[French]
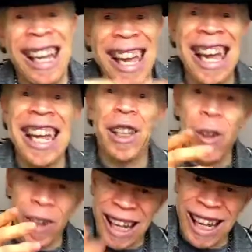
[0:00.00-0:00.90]
et
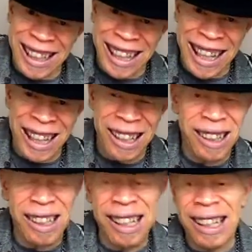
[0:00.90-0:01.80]
ton caractère.
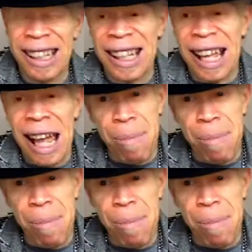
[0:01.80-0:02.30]
À